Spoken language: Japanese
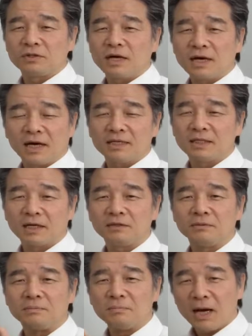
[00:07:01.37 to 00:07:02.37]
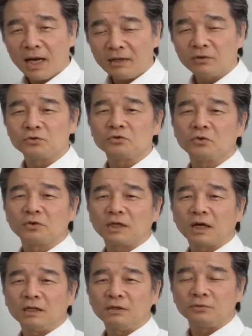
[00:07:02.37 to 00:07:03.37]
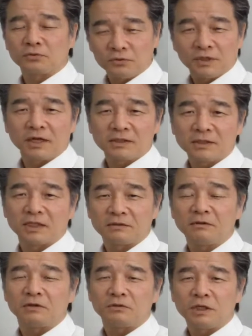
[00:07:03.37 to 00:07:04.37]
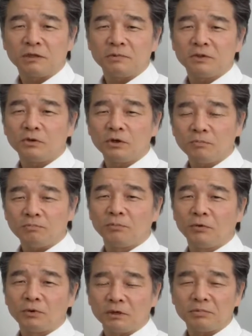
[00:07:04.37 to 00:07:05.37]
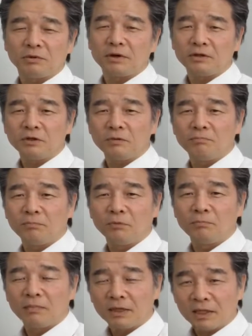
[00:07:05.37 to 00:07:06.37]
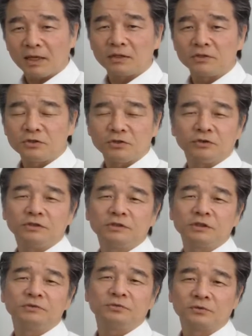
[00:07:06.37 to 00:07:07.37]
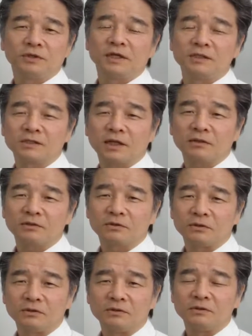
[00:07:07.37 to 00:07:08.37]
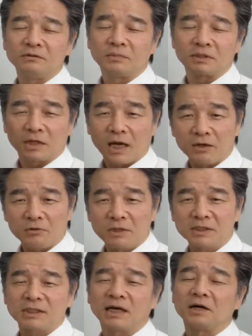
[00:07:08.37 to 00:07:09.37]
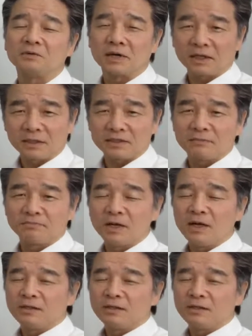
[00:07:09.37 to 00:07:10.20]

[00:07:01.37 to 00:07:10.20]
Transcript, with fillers: によって破壊される前の状態に復元したいわゆるひびの一本ひび割れの一本まで中立に復元したっていう、まあ、あの町があるわけです